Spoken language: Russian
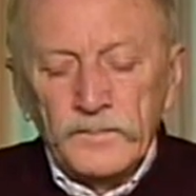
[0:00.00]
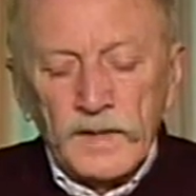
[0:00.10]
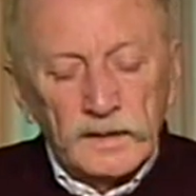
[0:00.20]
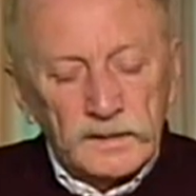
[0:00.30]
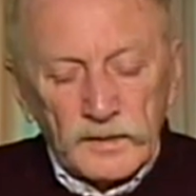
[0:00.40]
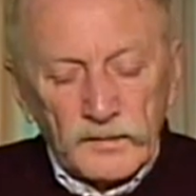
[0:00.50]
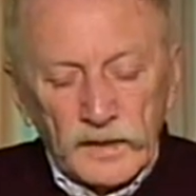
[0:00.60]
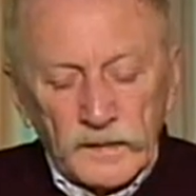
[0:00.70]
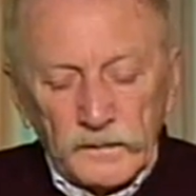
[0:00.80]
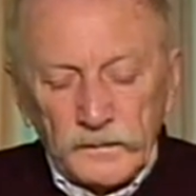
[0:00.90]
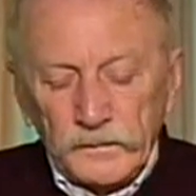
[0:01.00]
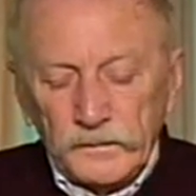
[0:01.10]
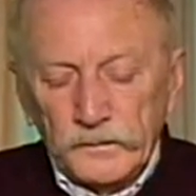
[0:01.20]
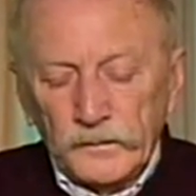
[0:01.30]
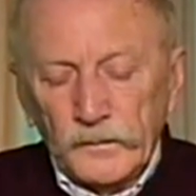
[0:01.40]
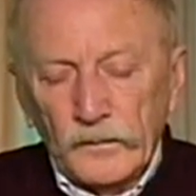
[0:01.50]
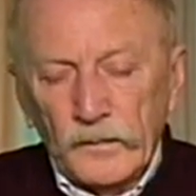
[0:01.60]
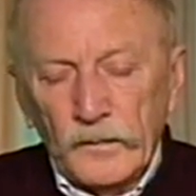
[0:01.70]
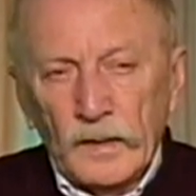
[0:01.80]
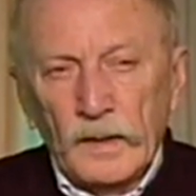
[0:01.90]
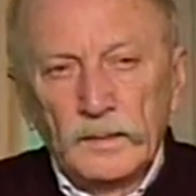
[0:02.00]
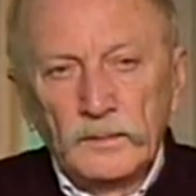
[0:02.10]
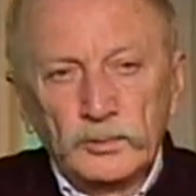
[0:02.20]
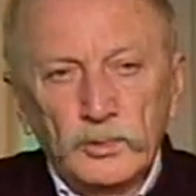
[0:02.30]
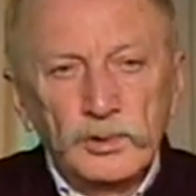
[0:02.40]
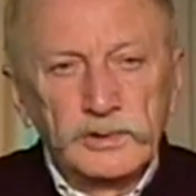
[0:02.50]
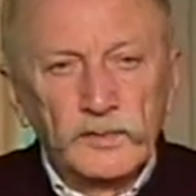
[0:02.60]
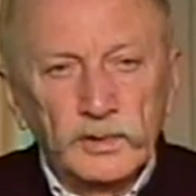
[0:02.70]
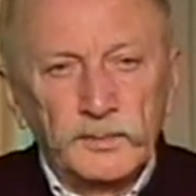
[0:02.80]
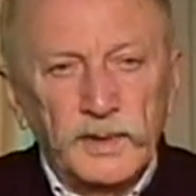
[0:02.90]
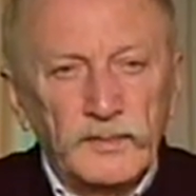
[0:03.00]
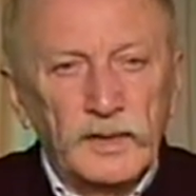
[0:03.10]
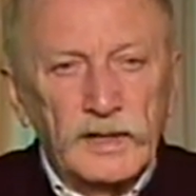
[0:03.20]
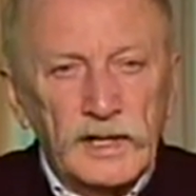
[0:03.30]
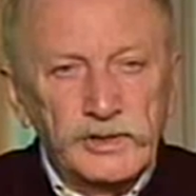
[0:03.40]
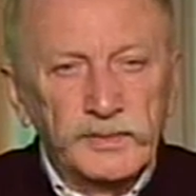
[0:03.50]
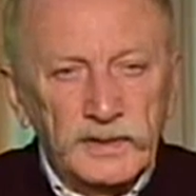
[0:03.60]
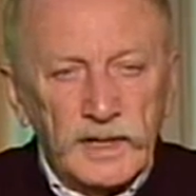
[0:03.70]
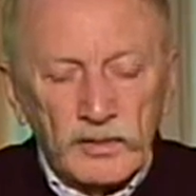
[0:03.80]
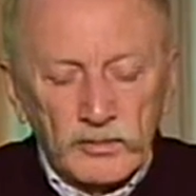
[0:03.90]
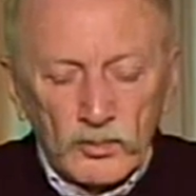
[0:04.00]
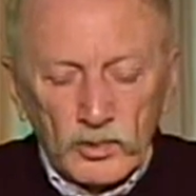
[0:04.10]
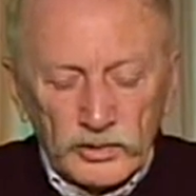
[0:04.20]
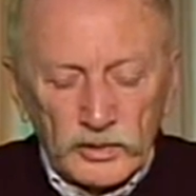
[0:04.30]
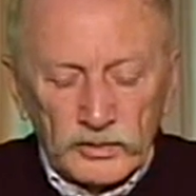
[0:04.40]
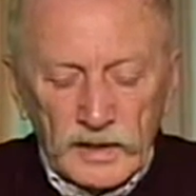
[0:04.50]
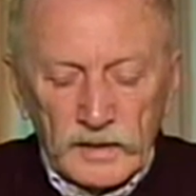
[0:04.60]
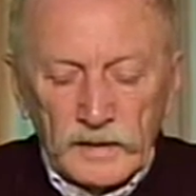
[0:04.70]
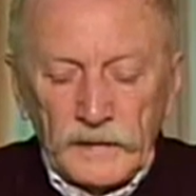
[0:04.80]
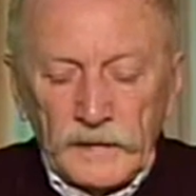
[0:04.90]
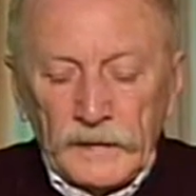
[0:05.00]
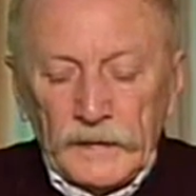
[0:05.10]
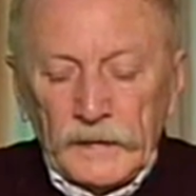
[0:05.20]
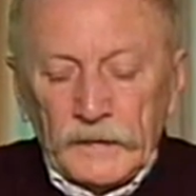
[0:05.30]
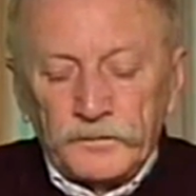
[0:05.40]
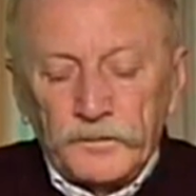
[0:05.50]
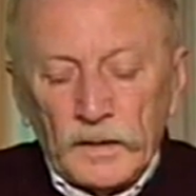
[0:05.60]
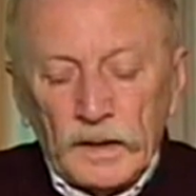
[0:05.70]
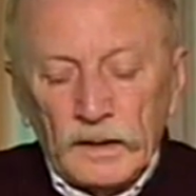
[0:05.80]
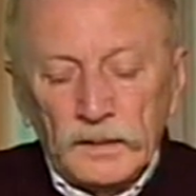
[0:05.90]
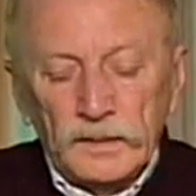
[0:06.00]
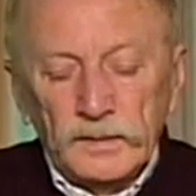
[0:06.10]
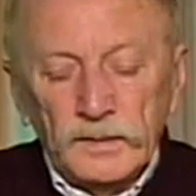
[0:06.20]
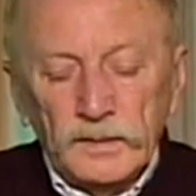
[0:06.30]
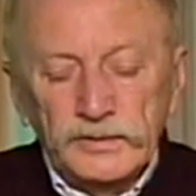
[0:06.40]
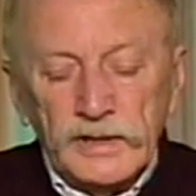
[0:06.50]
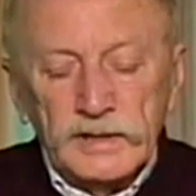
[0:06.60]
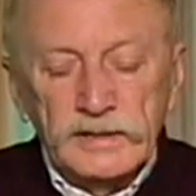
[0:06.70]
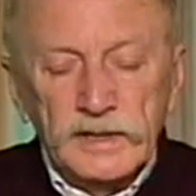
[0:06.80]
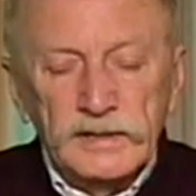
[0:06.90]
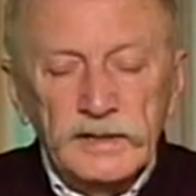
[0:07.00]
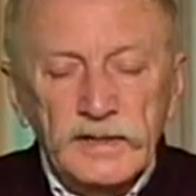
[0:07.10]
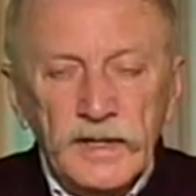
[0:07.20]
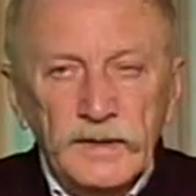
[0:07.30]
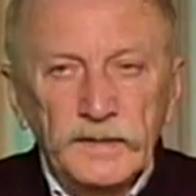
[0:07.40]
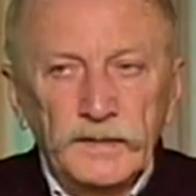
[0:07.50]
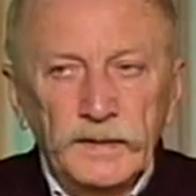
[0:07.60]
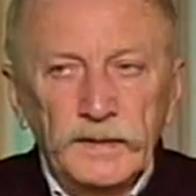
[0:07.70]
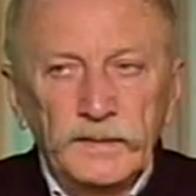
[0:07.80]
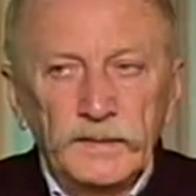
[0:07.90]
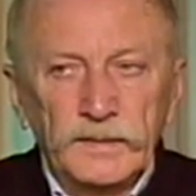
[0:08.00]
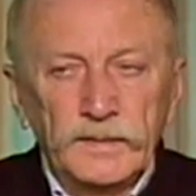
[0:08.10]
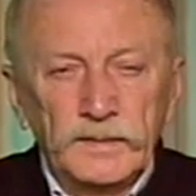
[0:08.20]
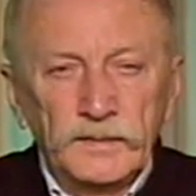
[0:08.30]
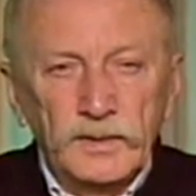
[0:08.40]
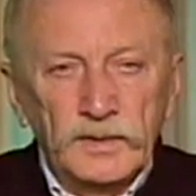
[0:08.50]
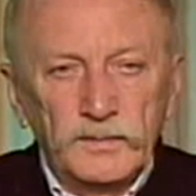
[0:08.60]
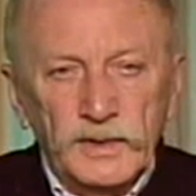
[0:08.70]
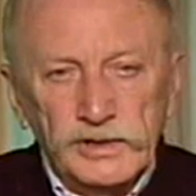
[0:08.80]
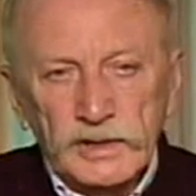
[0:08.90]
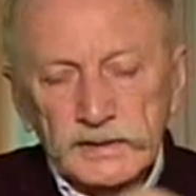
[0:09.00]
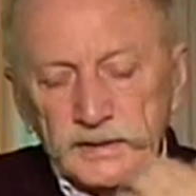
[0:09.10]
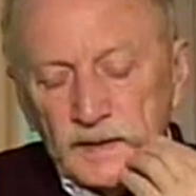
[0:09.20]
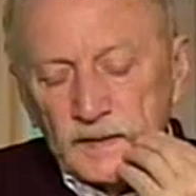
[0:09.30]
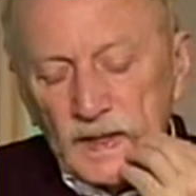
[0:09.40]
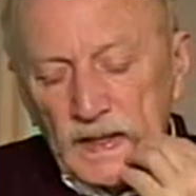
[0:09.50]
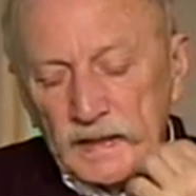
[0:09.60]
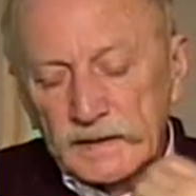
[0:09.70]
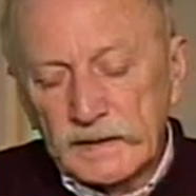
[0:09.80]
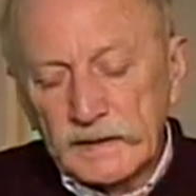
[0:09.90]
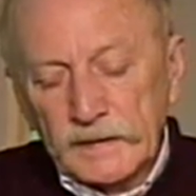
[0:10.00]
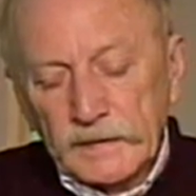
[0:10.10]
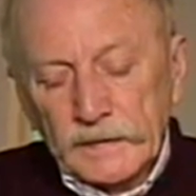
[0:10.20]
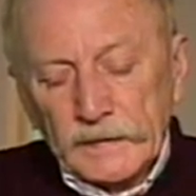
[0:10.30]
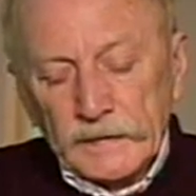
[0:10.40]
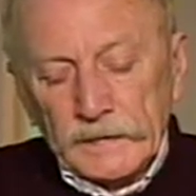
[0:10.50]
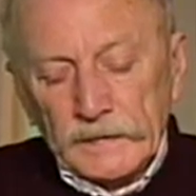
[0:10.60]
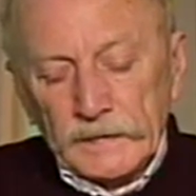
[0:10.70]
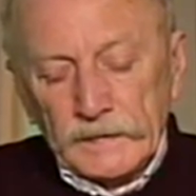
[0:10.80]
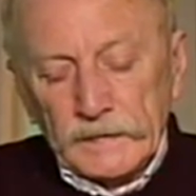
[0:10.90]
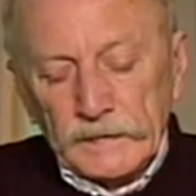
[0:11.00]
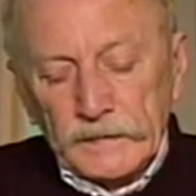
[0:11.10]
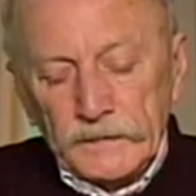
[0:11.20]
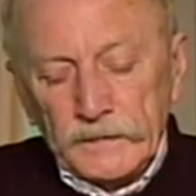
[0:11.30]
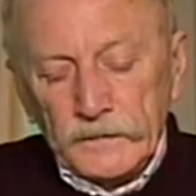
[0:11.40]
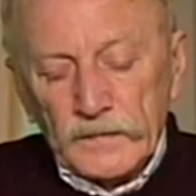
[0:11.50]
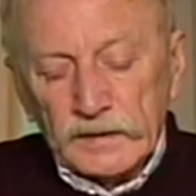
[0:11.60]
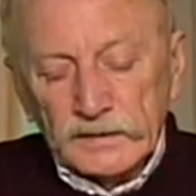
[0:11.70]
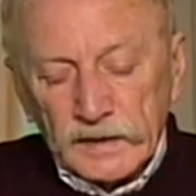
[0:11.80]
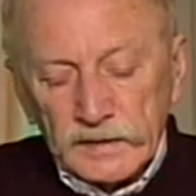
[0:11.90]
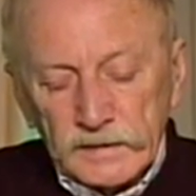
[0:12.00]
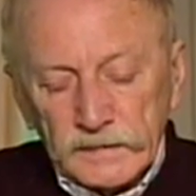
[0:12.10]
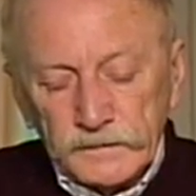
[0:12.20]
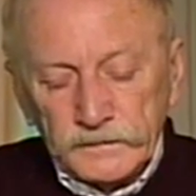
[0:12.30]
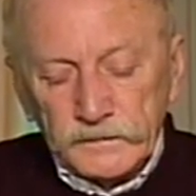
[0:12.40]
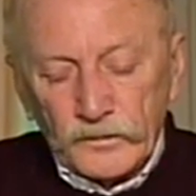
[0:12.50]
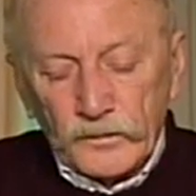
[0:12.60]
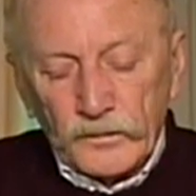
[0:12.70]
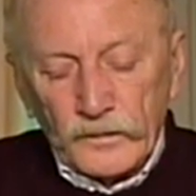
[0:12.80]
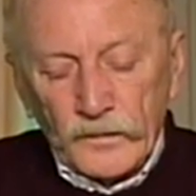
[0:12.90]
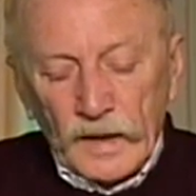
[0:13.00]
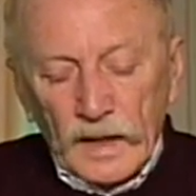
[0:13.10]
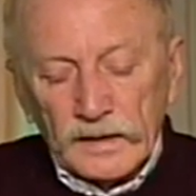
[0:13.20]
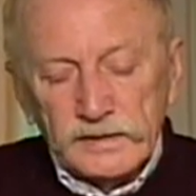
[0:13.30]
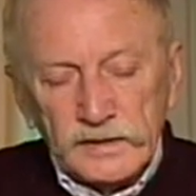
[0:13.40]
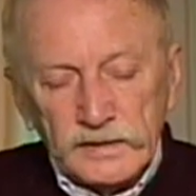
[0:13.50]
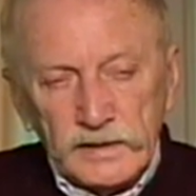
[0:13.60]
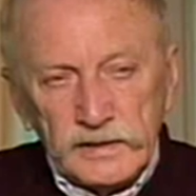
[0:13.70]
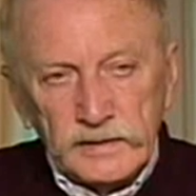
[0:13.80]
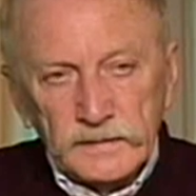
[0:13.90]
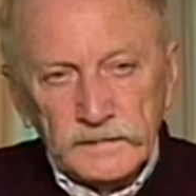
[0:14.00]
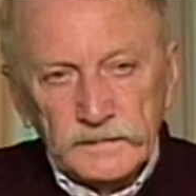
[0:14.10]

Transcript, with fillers: Не открывая. Хорошо. Ну, то есть вот переворачивать как угодно, так? Э, э, через 10 дней, э, пожалуйста, от, открыть, отцедить.